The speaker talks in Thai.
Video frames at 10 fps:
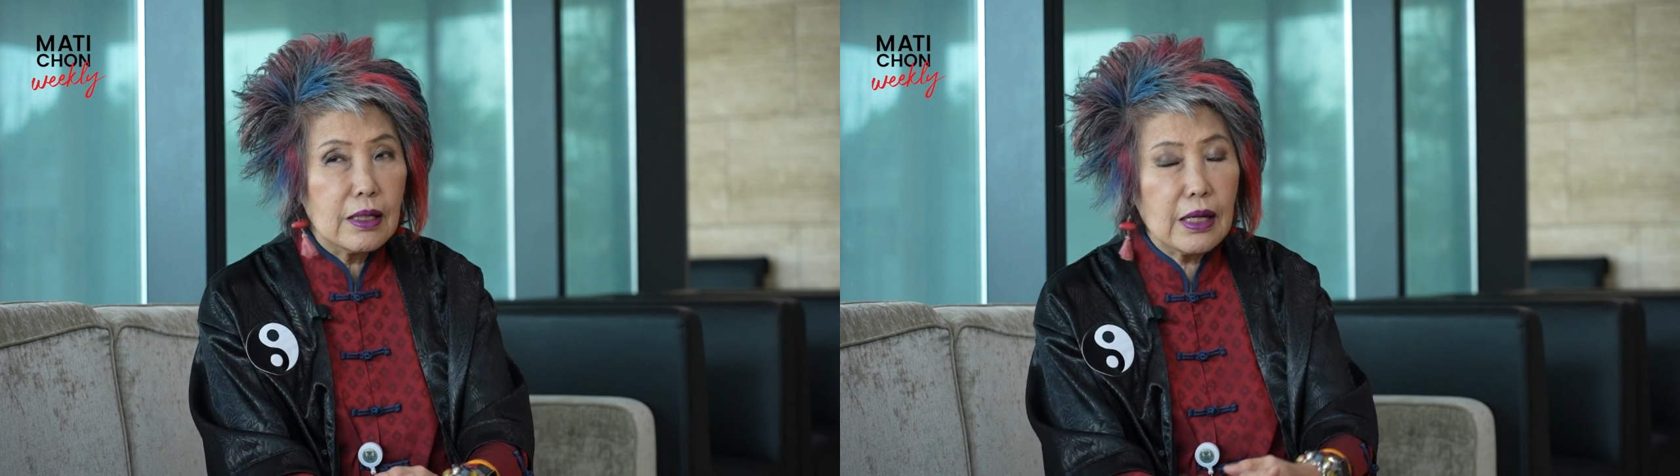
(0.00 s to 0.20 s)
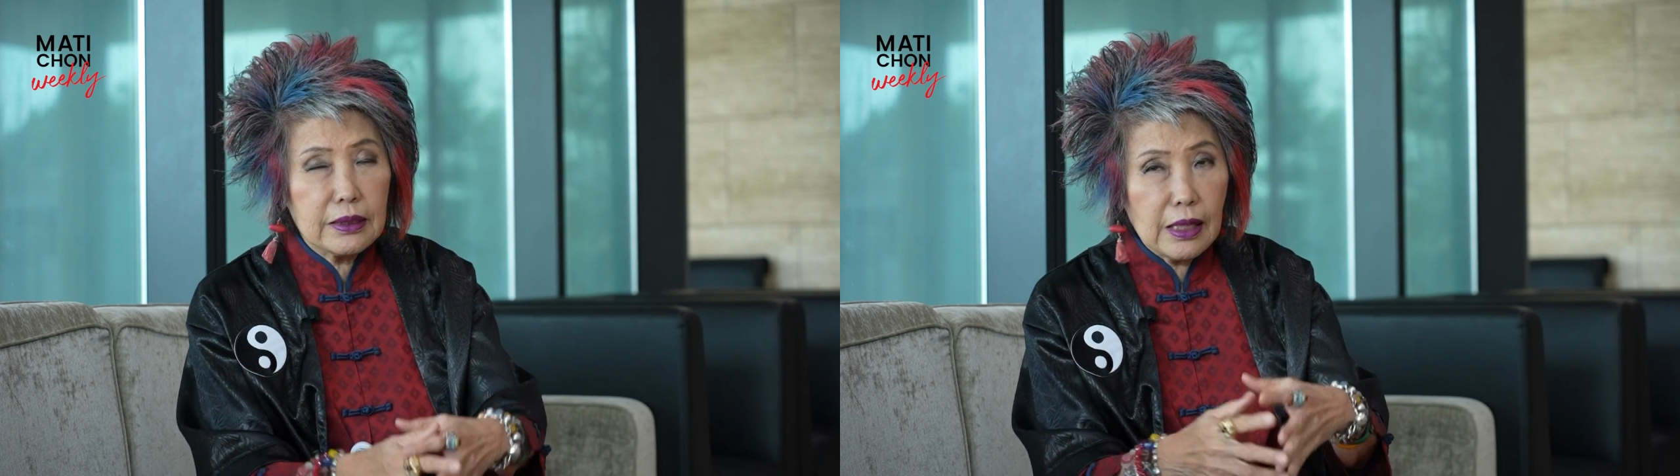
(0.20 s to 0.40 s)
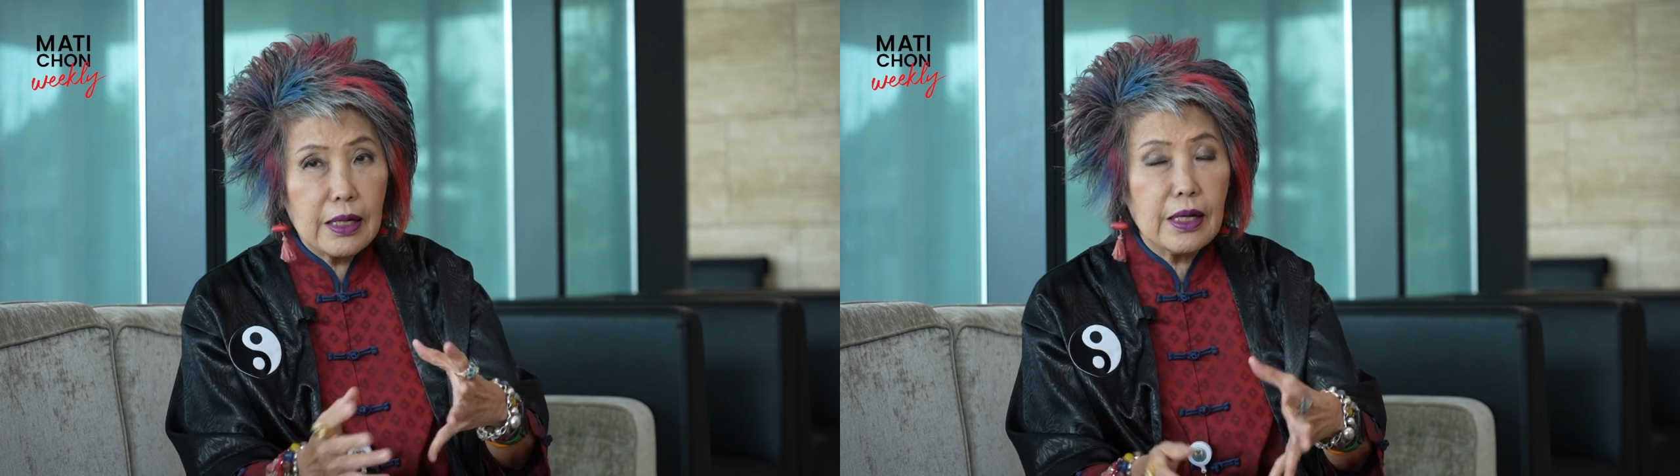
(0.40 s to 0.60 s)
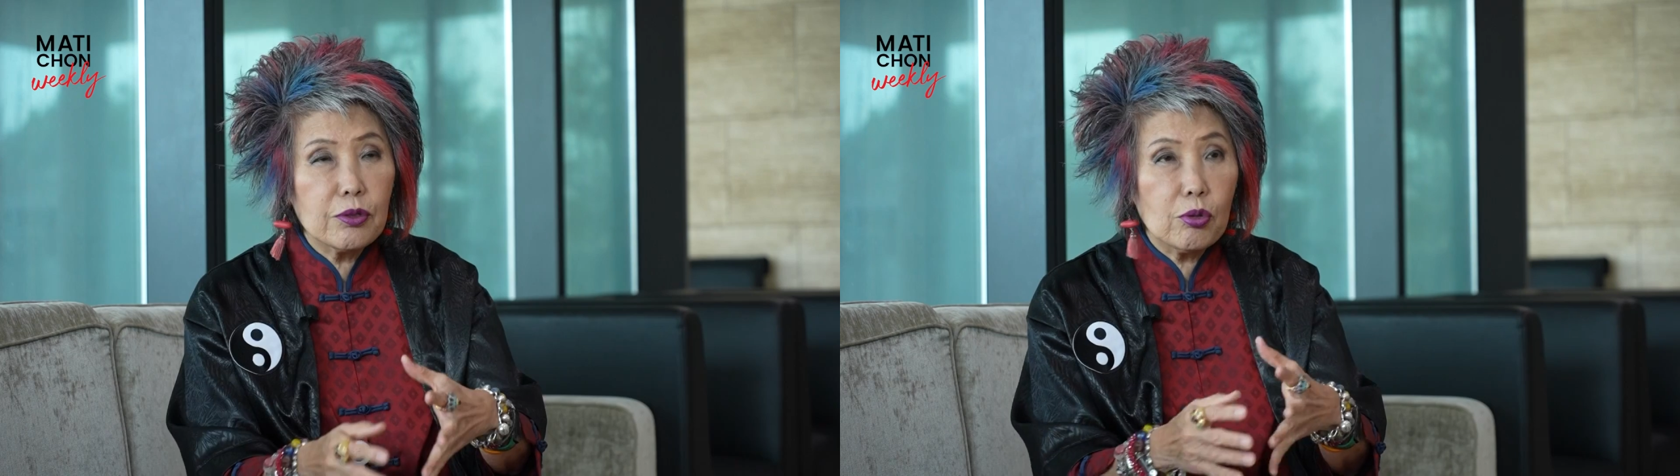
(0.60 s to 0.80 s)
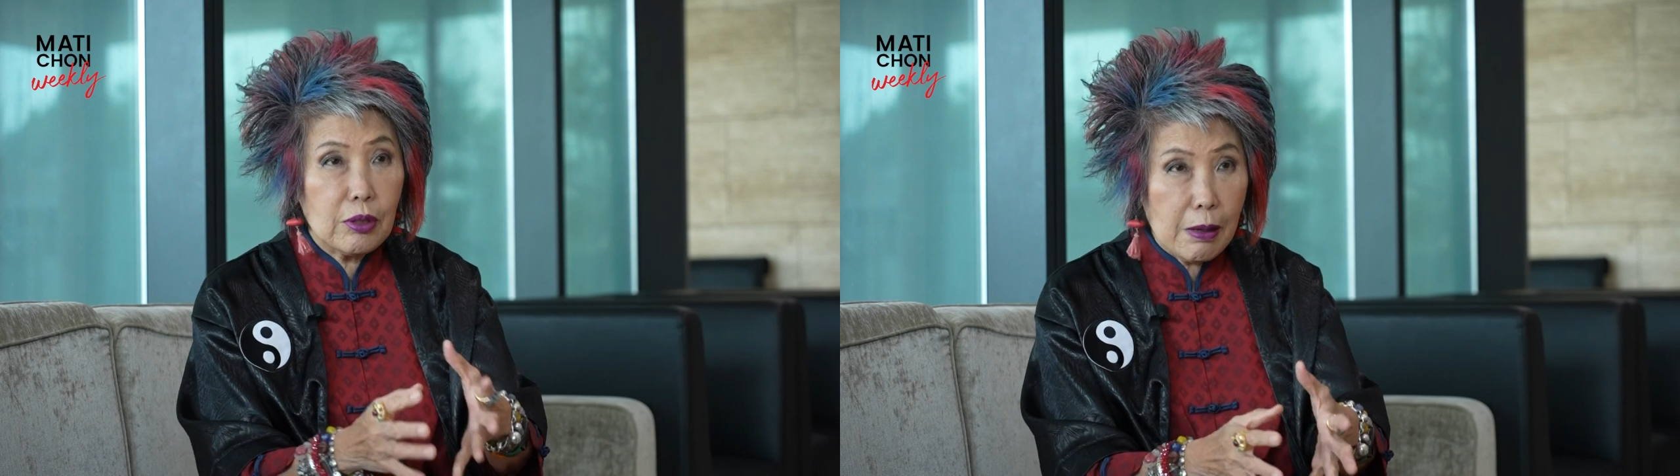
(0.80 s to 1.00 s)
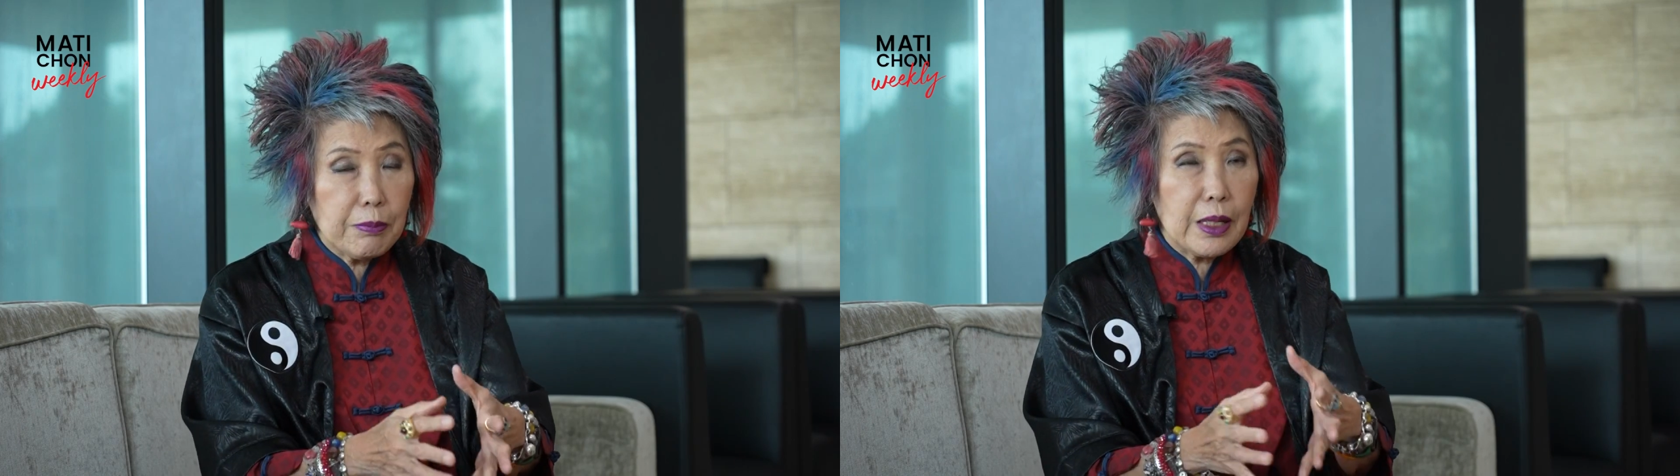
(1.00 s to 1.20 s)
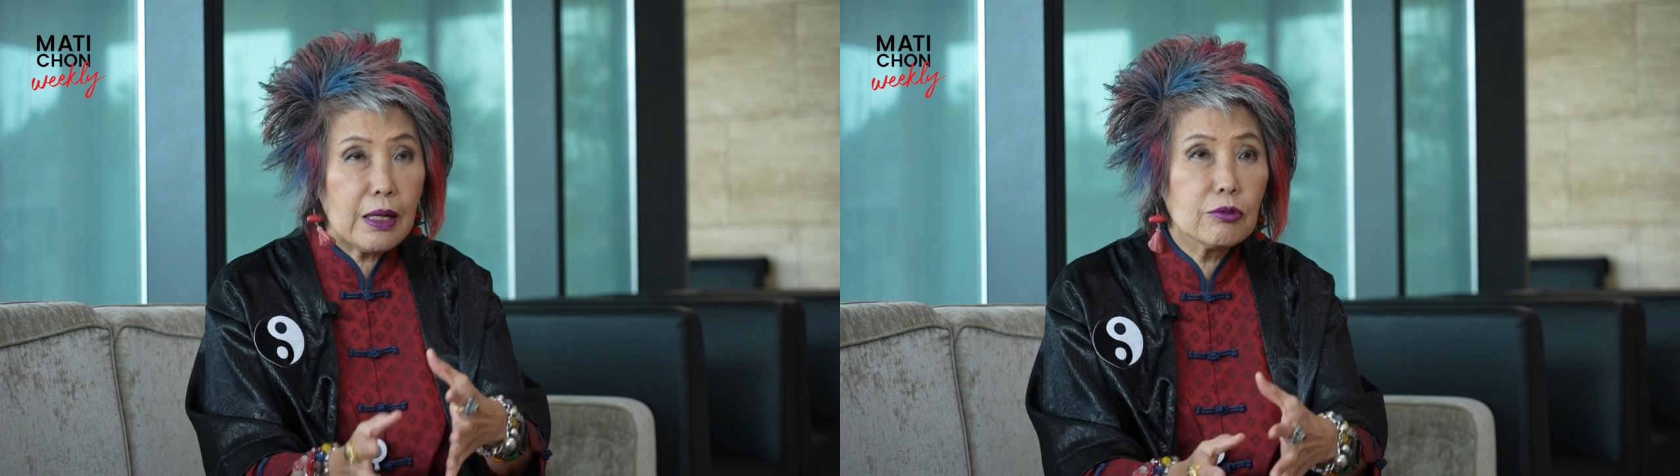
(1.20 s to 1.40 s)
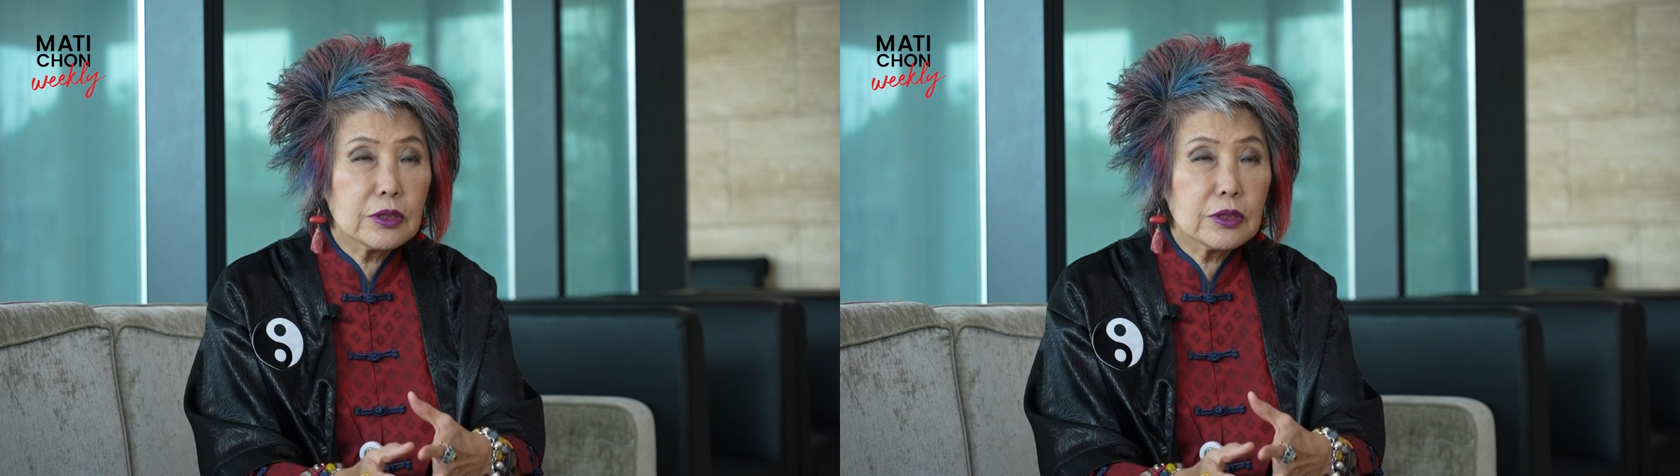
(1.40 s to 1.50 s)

และถ้านายกรับและเข้า